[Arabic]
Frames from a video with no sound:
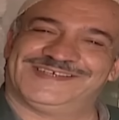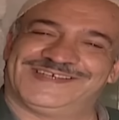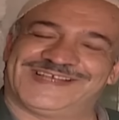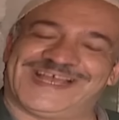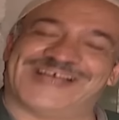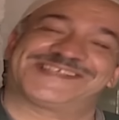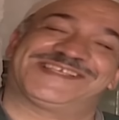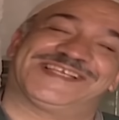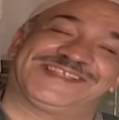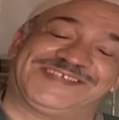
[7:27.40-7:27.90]

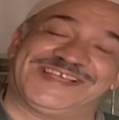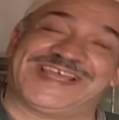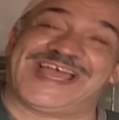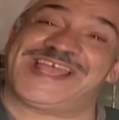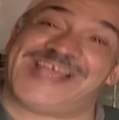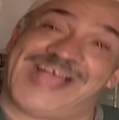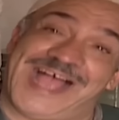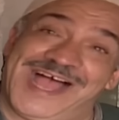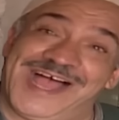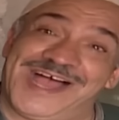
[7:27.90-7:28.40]
يا ستي
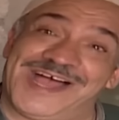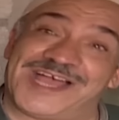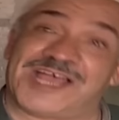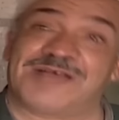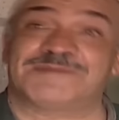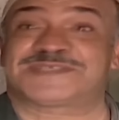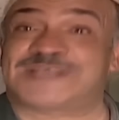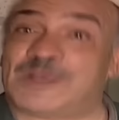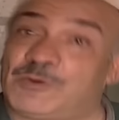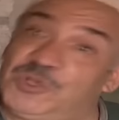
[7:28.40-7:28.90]
هي حقها
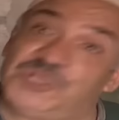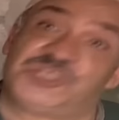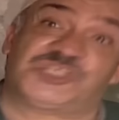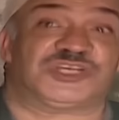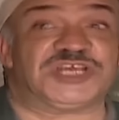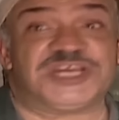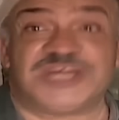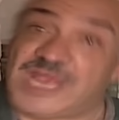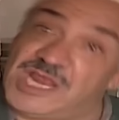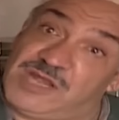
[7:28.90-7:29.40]

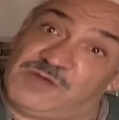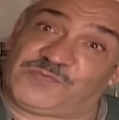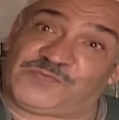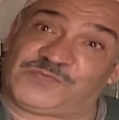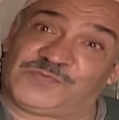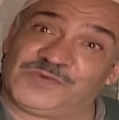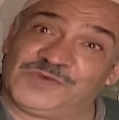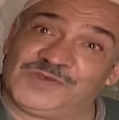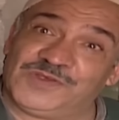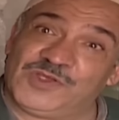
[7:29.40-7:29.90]
25000
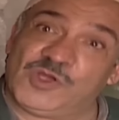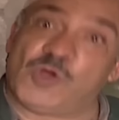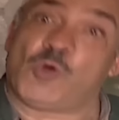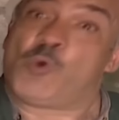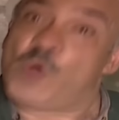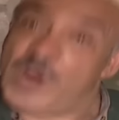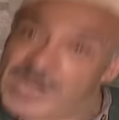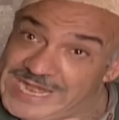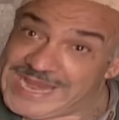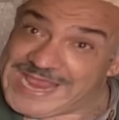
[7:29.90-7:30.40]

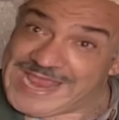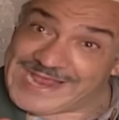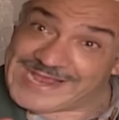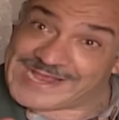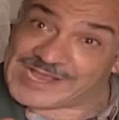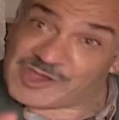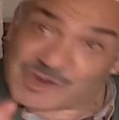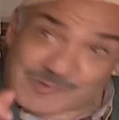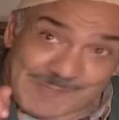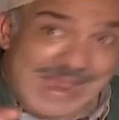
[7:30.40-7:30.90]
وإلك
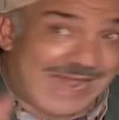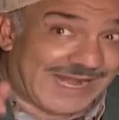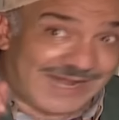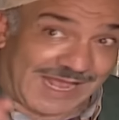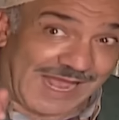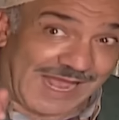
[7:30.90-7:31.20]
كرمال